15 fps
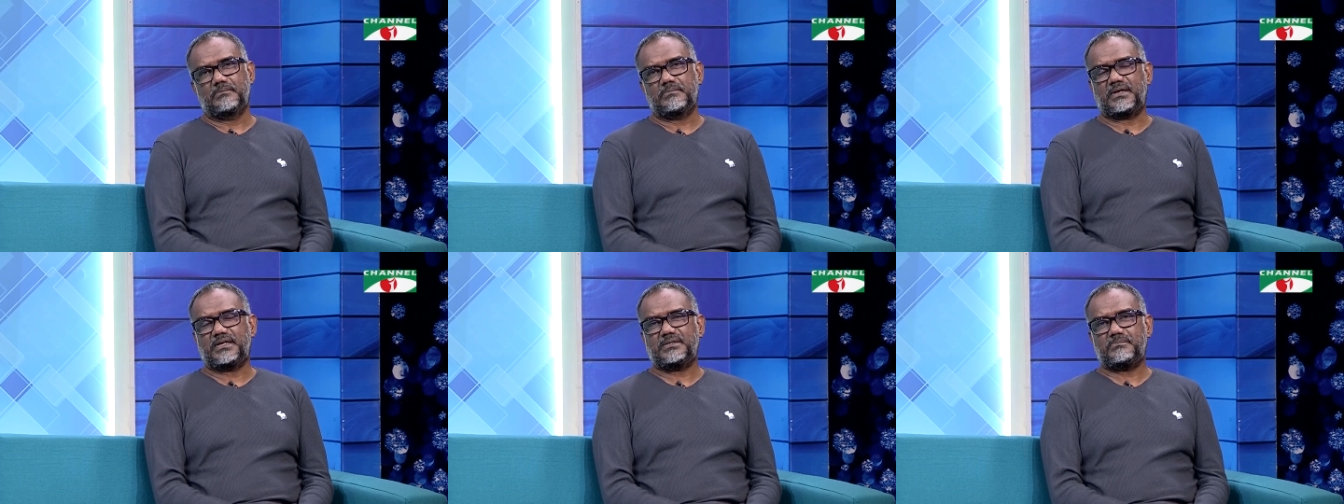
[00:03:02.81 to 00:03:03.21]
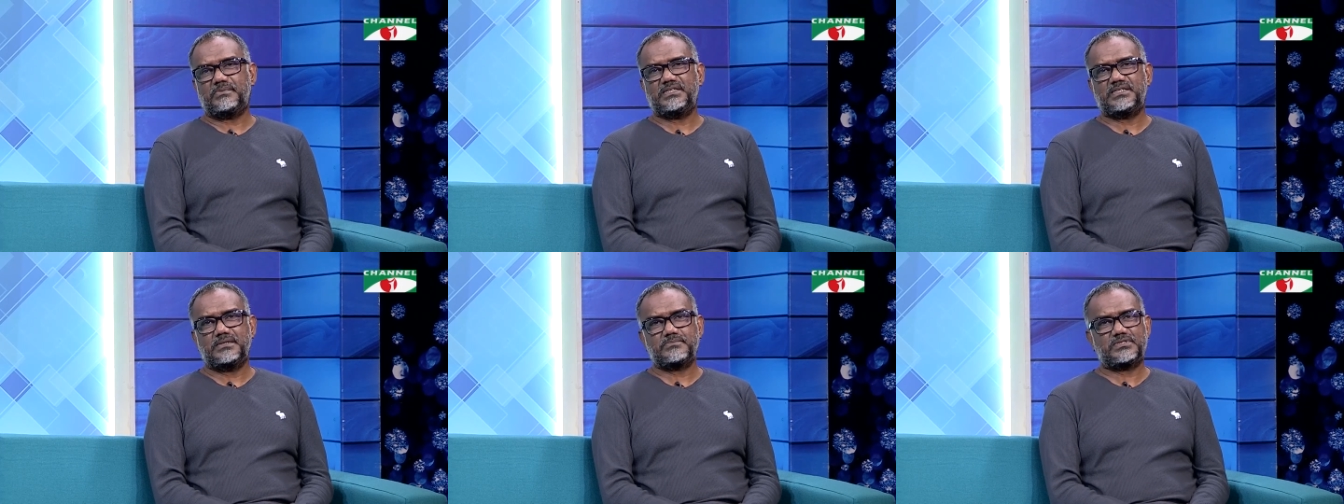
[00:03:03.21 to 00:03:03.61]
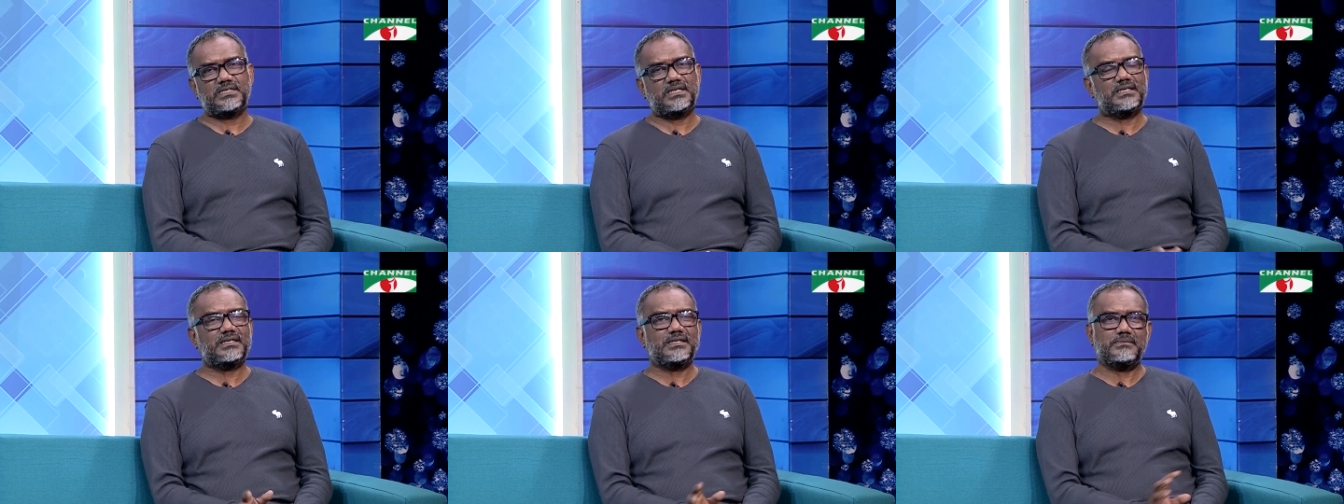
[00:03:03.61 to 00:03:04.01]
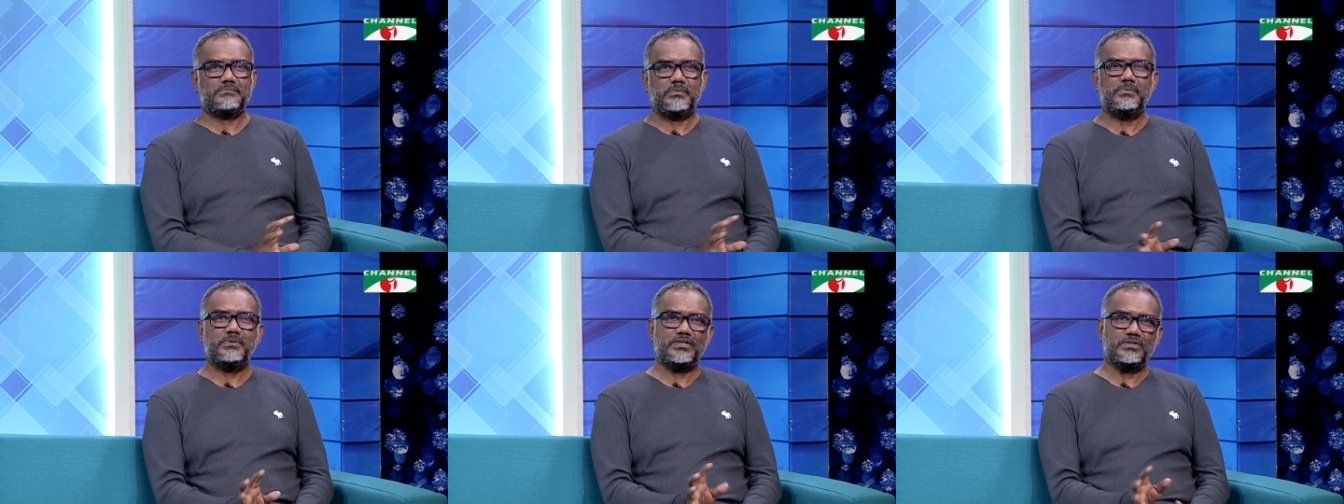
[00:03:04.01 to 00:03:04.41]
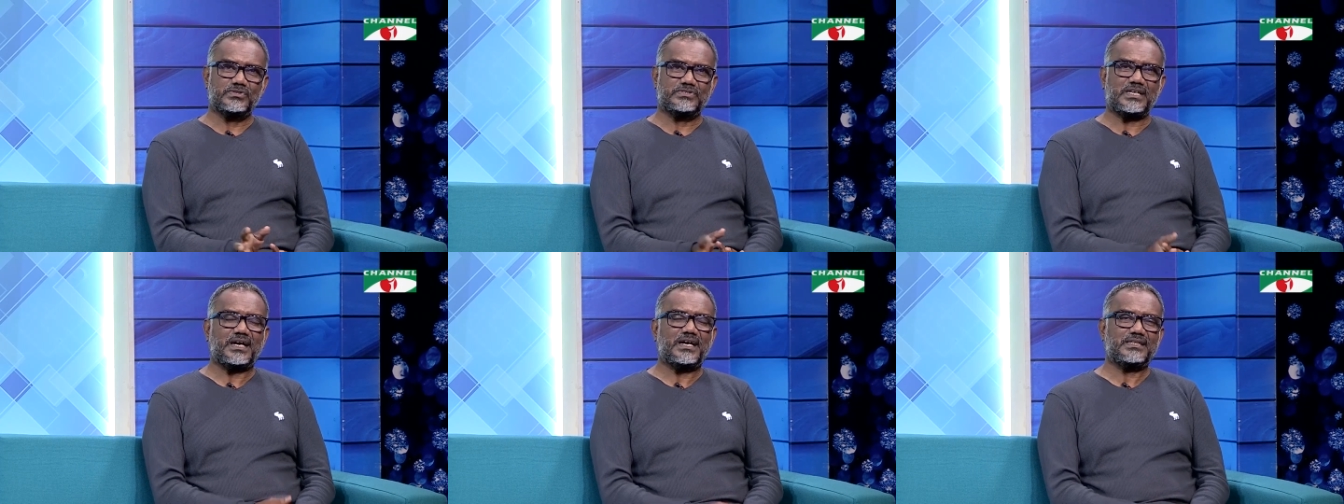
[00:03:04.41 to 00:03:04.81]
মানে এই বিজেএমসির বিভিন্ন
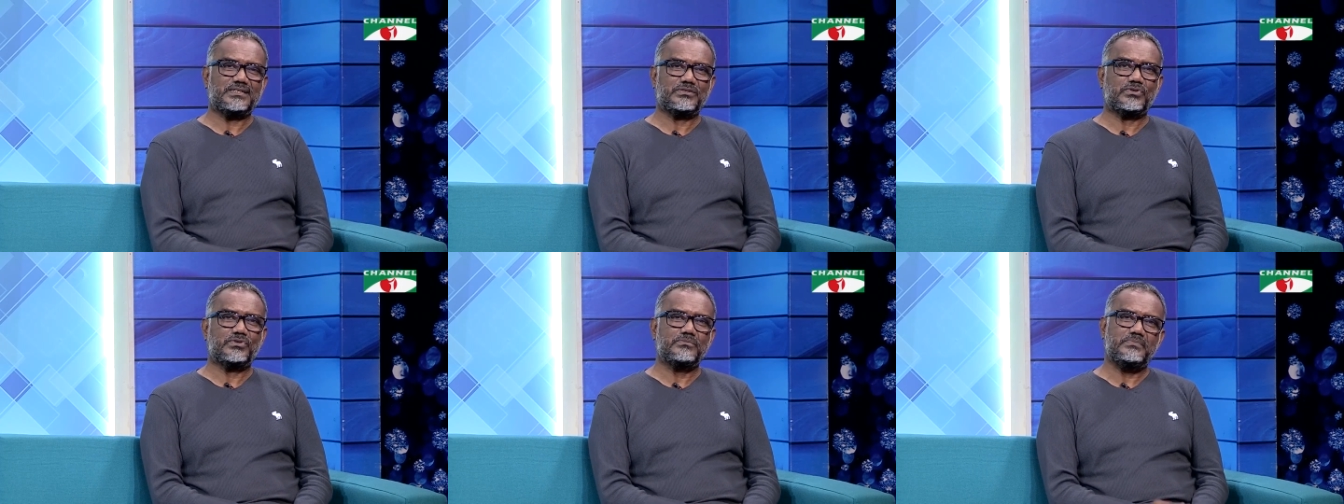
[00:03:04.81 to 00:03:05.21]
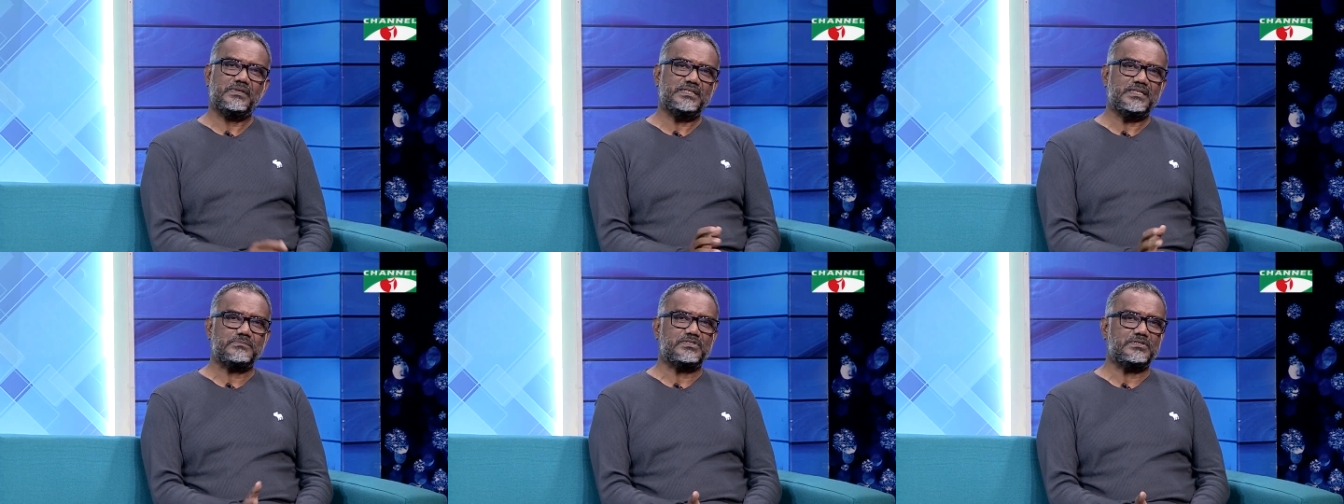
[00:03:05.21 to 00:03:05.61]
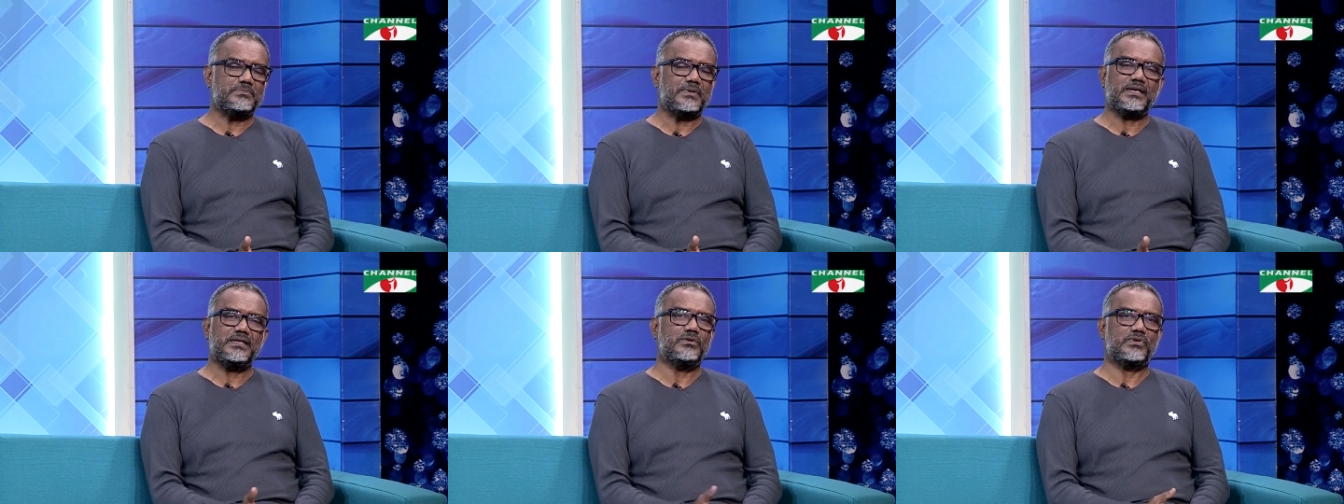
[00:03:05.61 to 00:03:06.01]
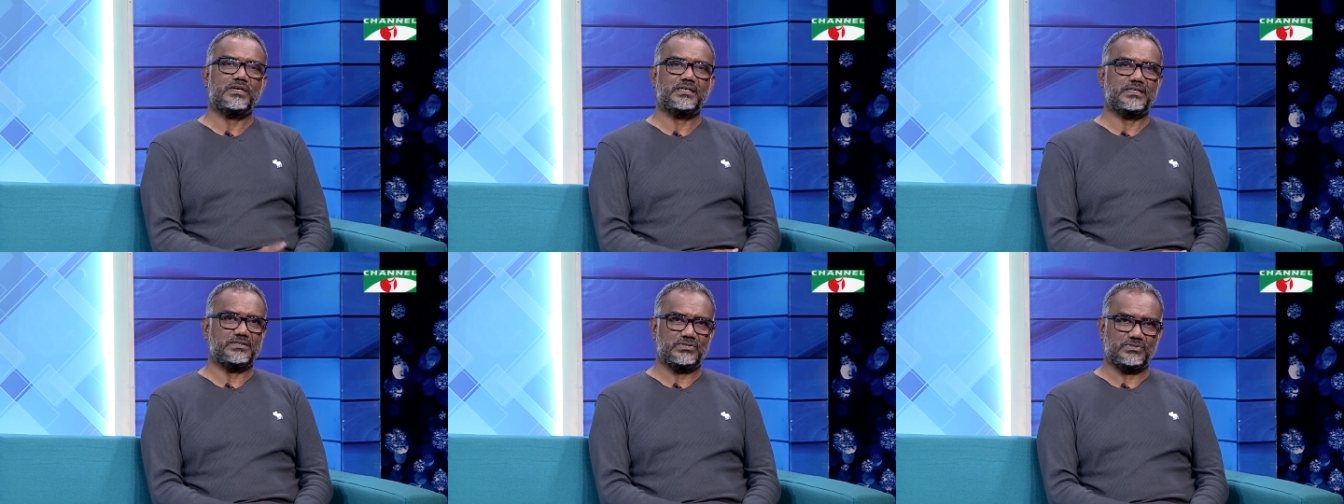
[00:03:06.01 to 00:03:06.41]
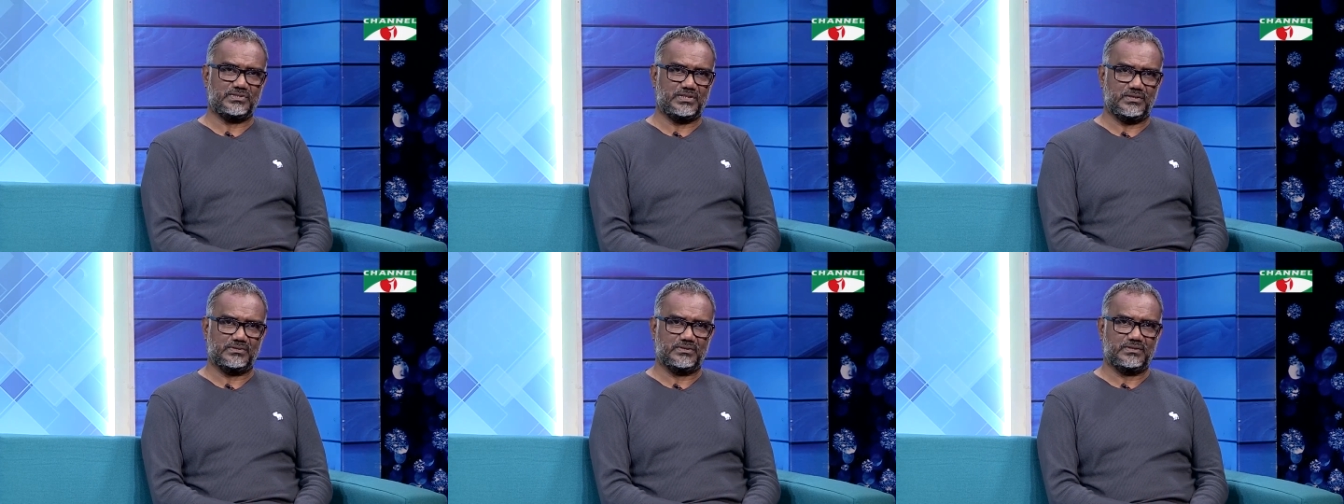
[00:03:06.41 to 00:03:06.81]
জায়গাতে তখন বিজেএমসি মানেই অনেক কিছু ছিল